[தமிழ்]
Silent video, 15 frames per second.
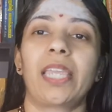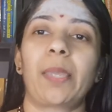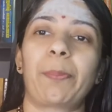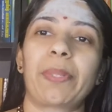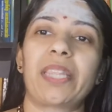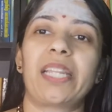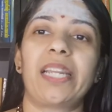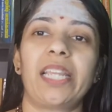
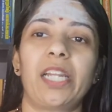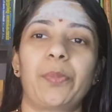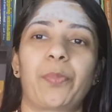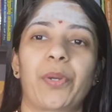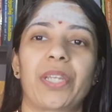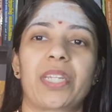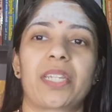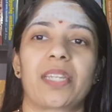இப்போ திடீர்னு
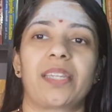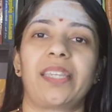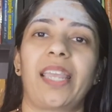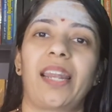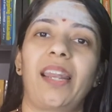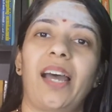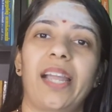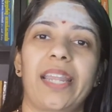போயிட்டு
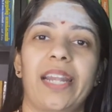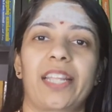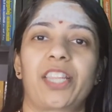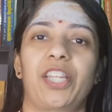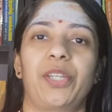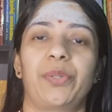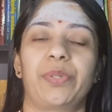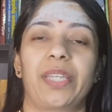எல்லா
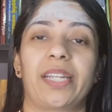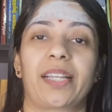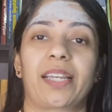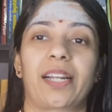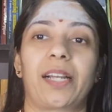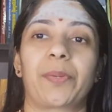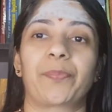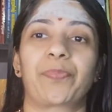இடத்துலையும்
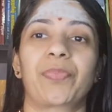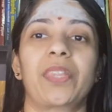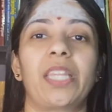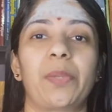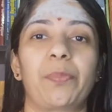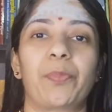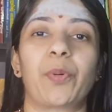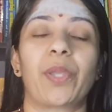இருக்கிறான்
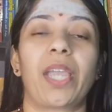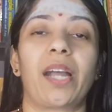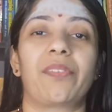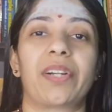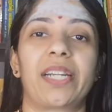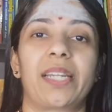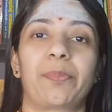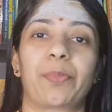நீ போய்
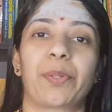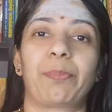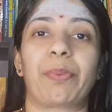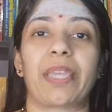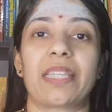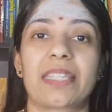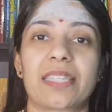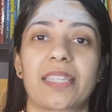அவன்கிட்ட போய்
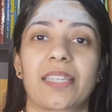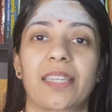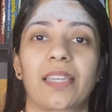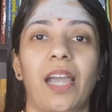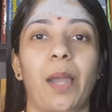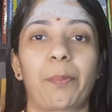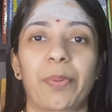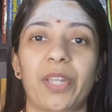பேசு
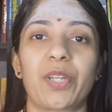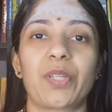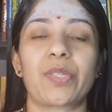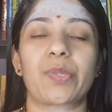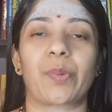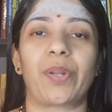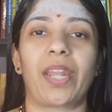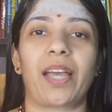அப்படின்னு
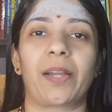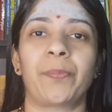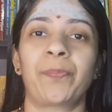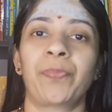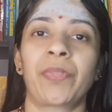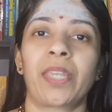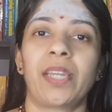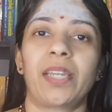சொன்னால்
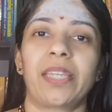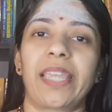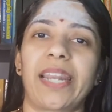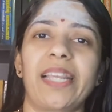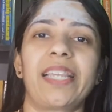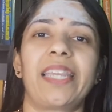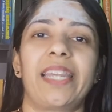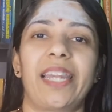
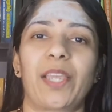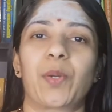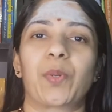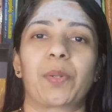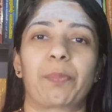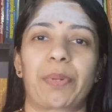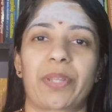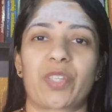எனக்கு இன்றைக்கி
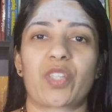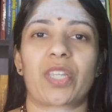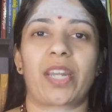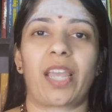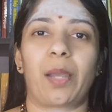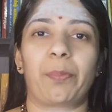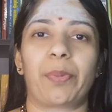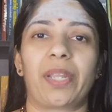ஒரு
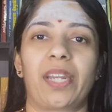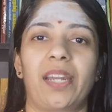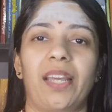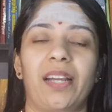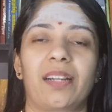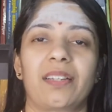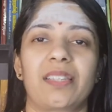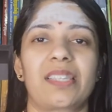பிரச்சனை அப்படின்னா
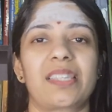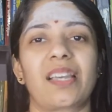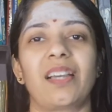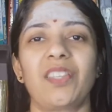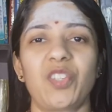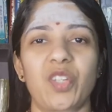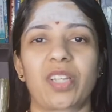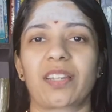
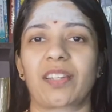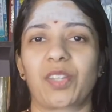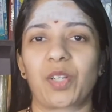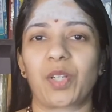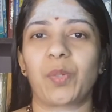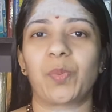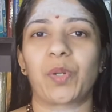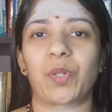
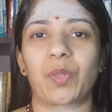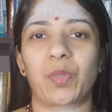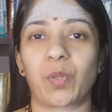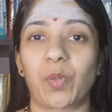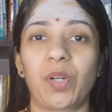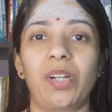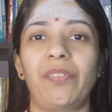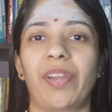சாஞ்சுக்கிறதுக்கு ஒரு
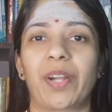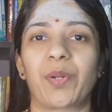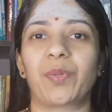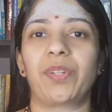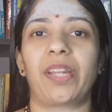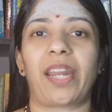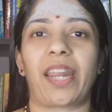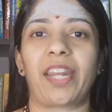தோல்
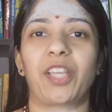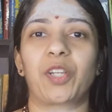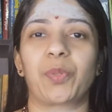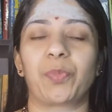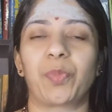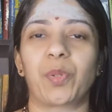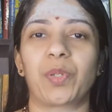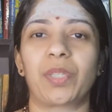வேணும்னு
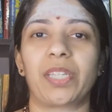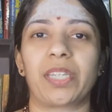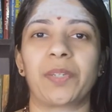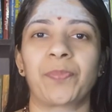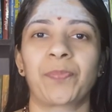நினைக்கும் போது